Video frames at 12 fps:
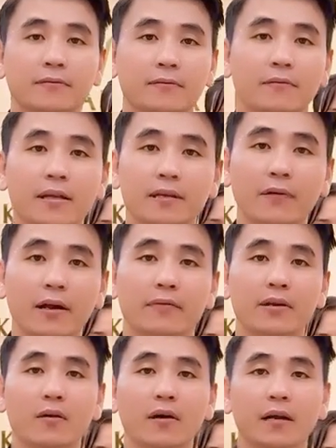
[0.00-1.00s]
và như vậy
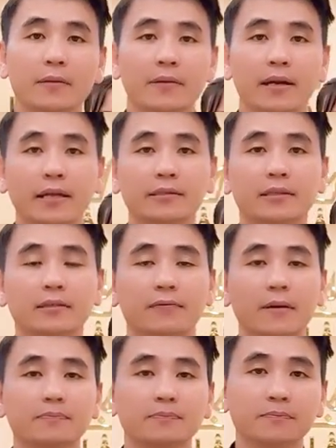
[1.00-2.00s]
video clip đến đây xin được
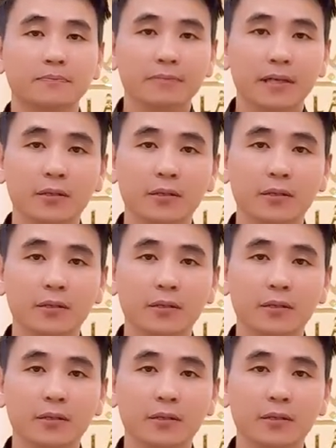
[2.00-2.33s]
phép kết